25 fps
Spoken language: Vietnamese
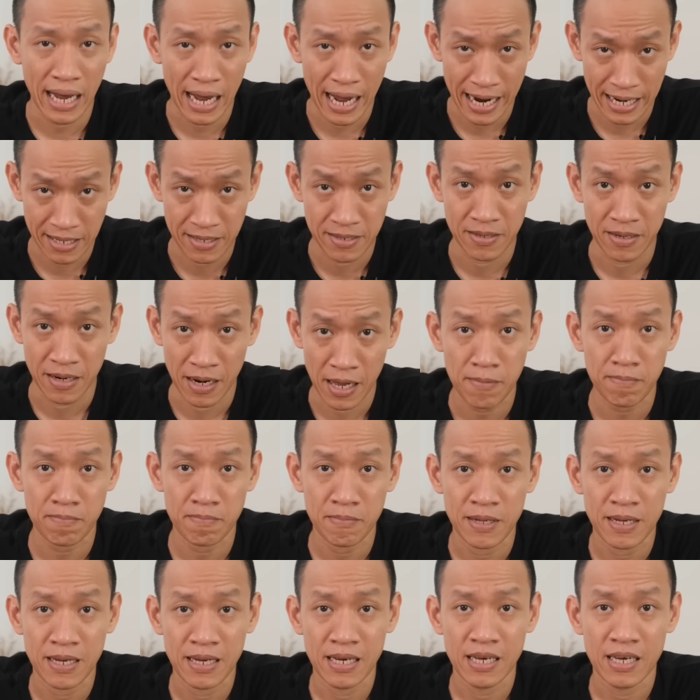hệ trường lớp
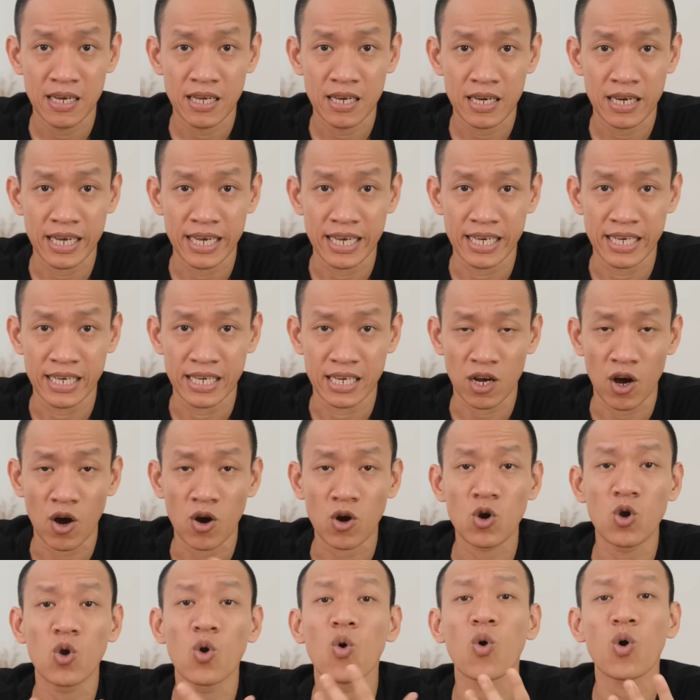thì
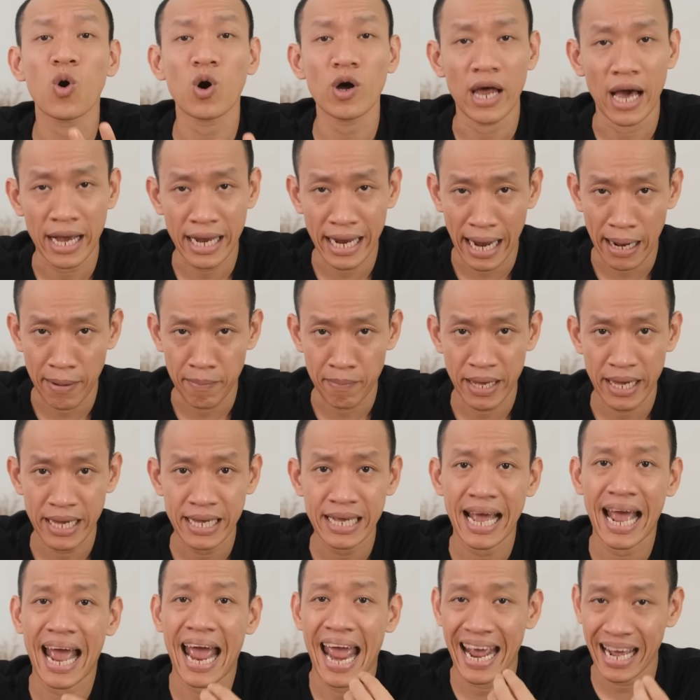con luôn có thể cảm
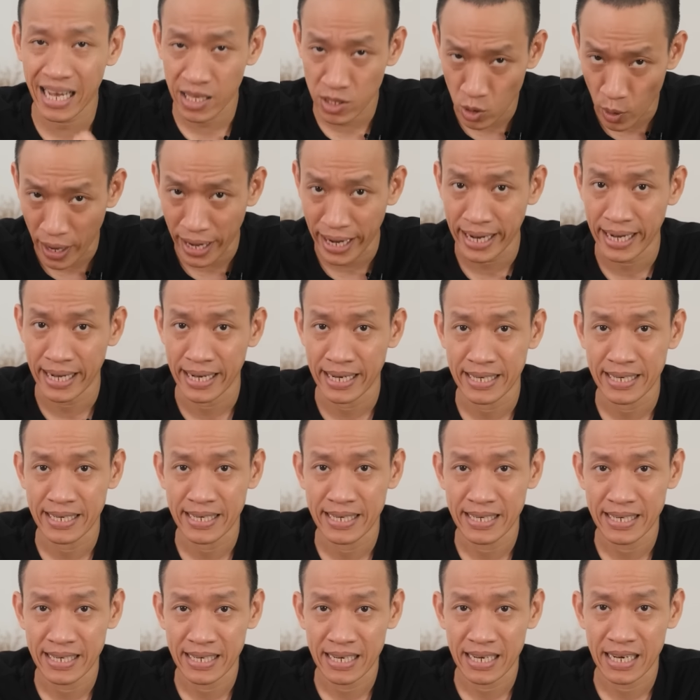thấy an toàn
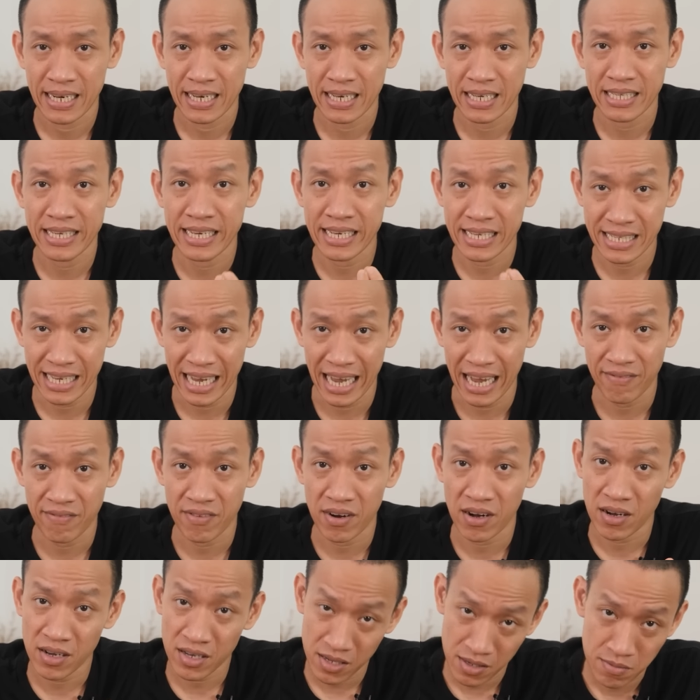khi chia sẻ
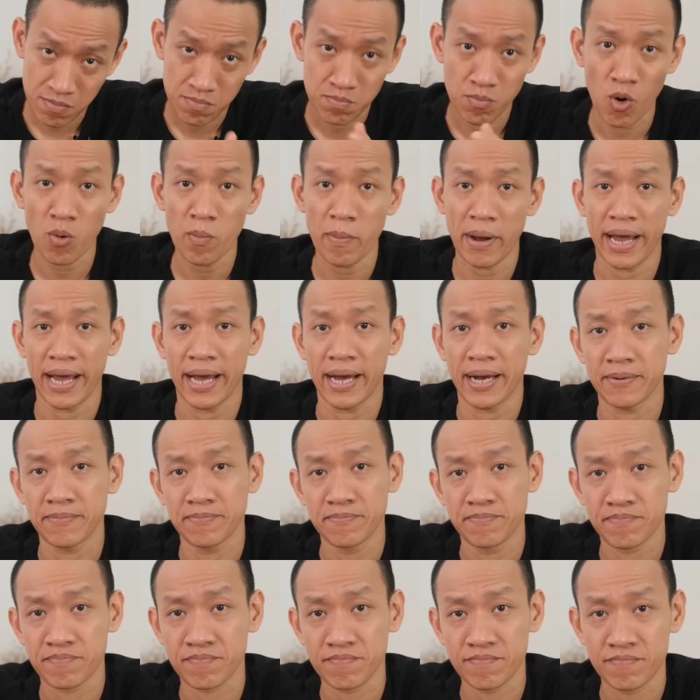với bố mẹ.
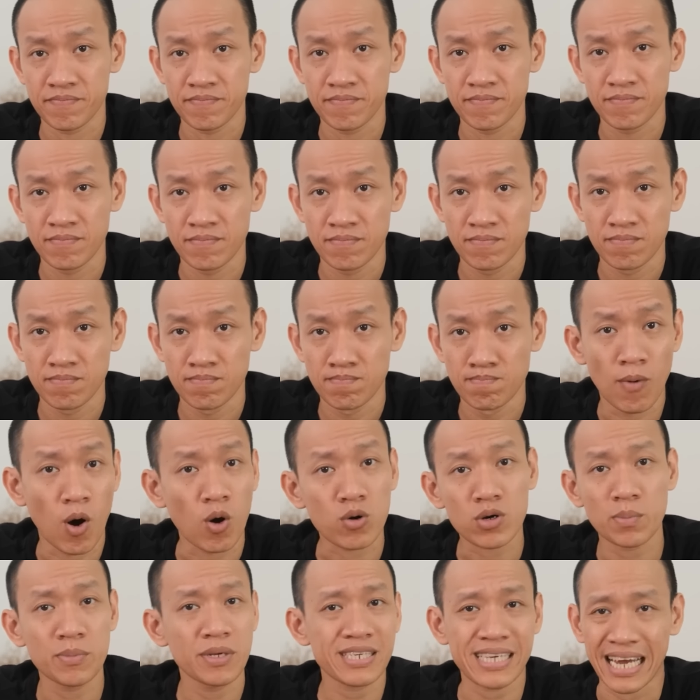
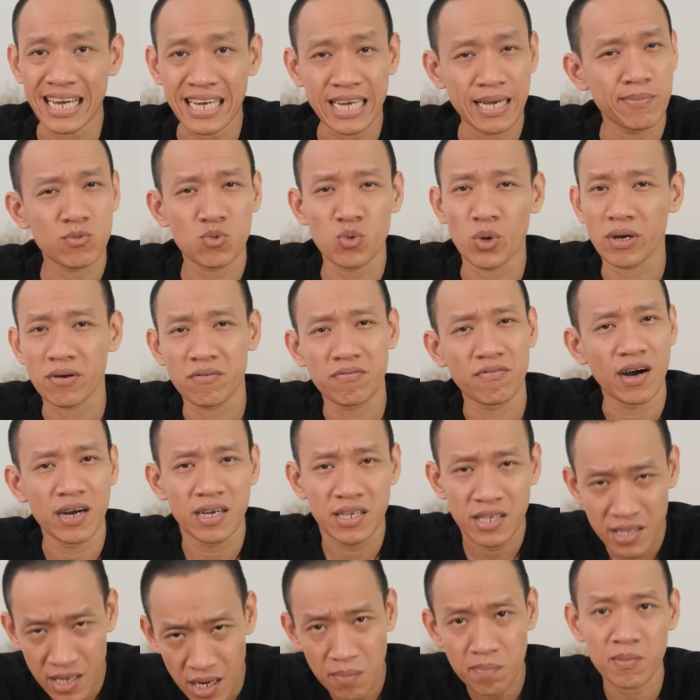Một trong những trải nghiệm tuyệt
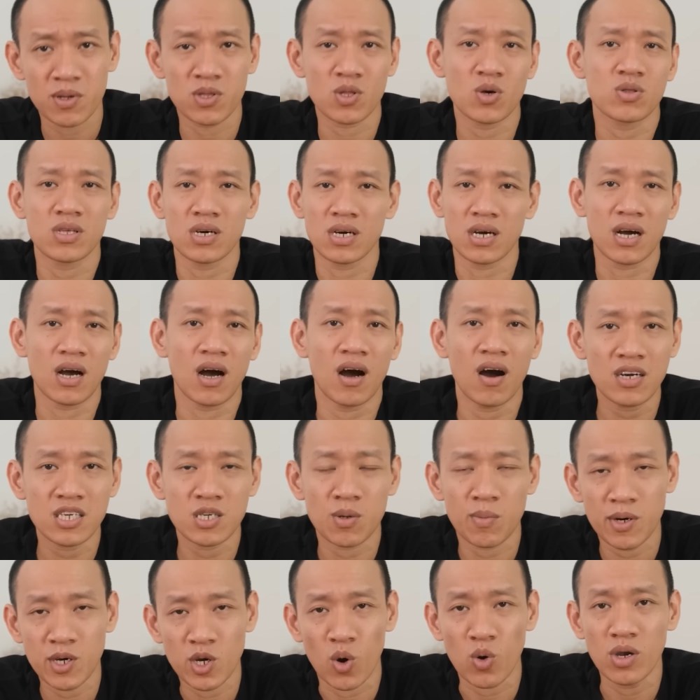vời nhất mà tôi từng có
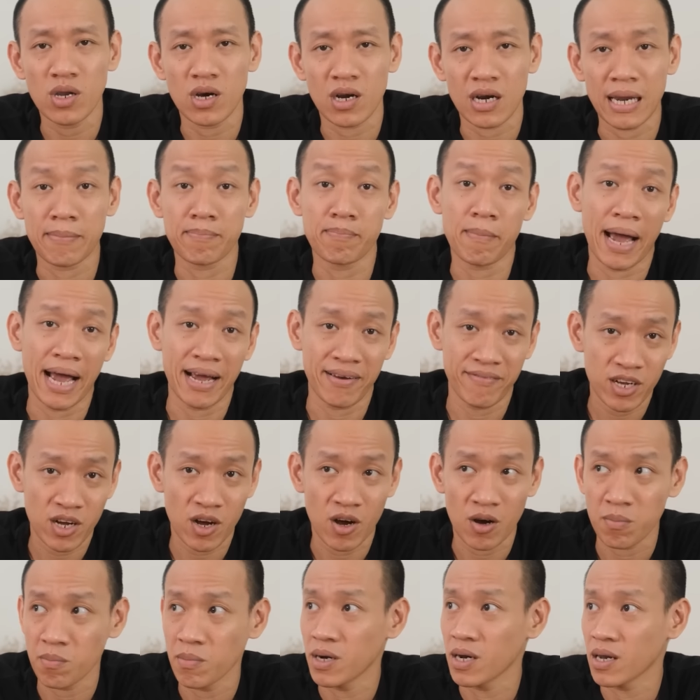trong cái nỗ lực làm bạn với
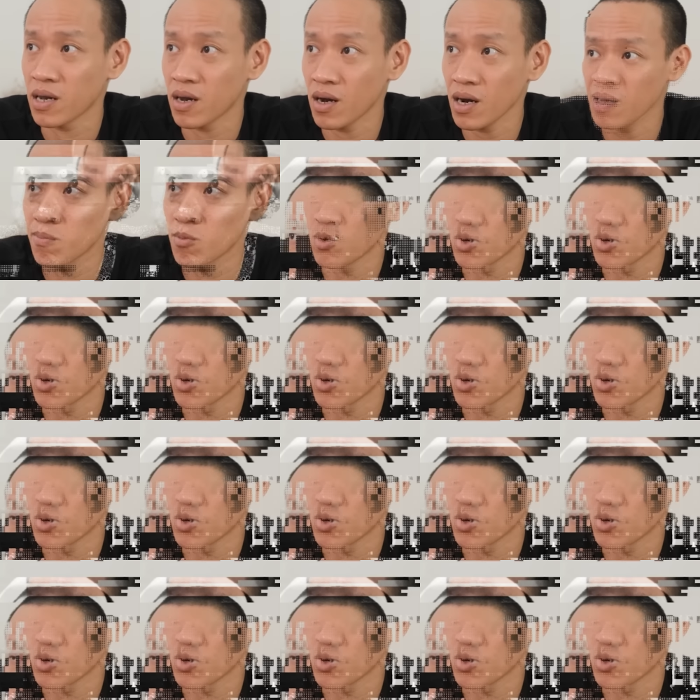con mình đó là